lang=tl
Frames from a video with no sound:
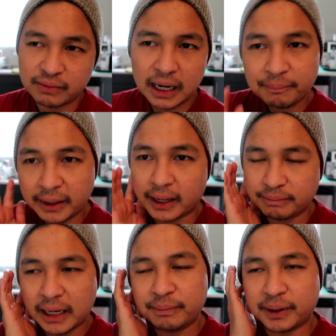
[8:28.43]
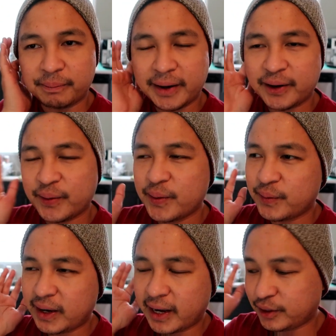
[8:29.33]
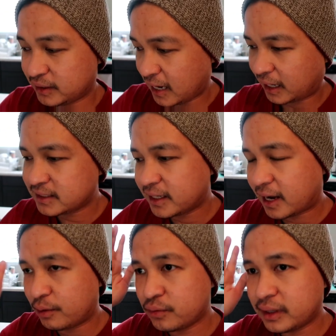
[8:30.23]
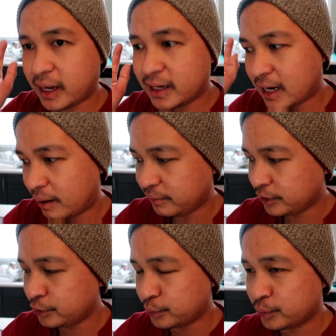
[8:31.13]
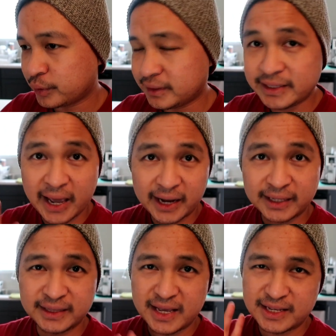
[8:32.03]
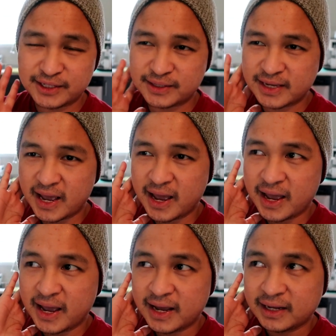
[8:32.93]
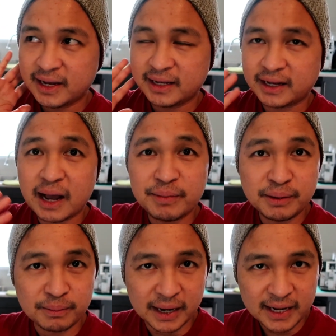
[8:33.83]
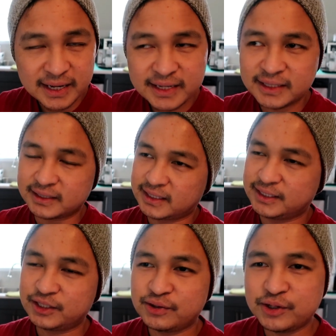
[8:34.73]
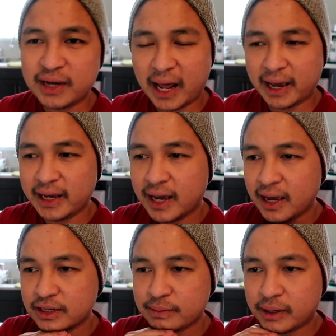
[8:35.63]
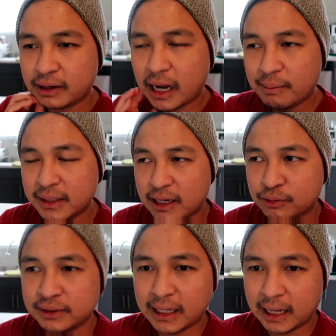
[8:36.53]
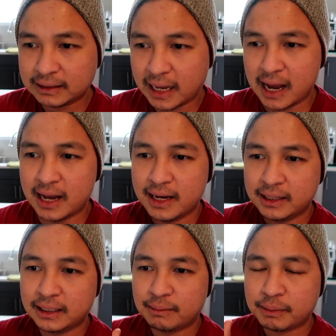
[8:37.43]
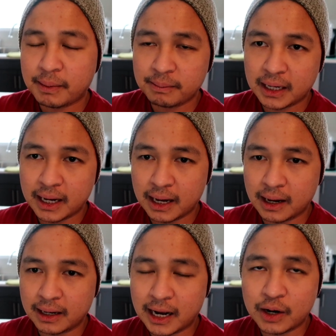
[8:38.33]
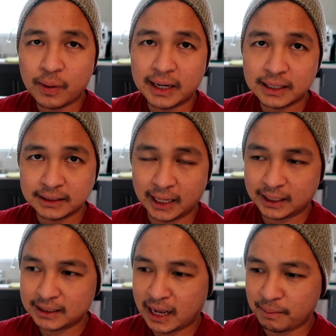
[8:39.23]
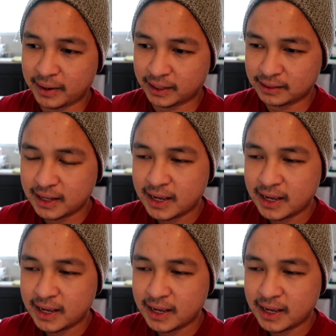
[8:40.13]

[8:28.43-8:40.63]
Wala pa rin paper. Pero, ayun nga. Kasi nga, unay namin yung debt this coming month. So, July. So, meron na kami nakontrata na, magpap na gagawa ng deck namin